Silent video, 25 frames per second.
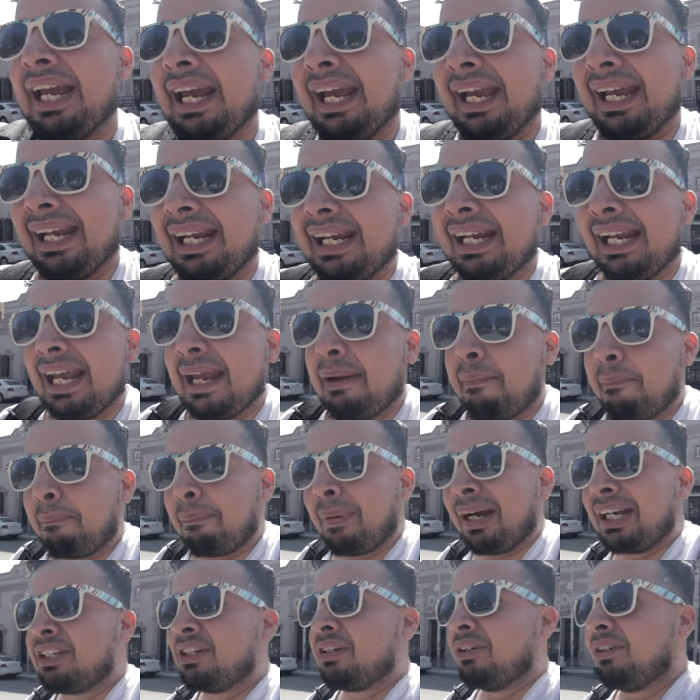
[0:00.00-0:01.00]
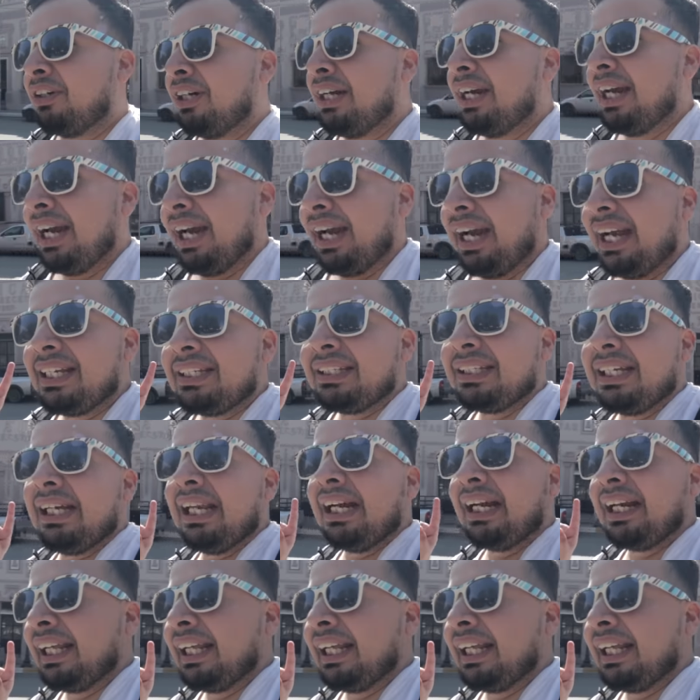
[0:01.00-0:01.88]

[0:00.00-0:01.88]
el empacho. Esta es la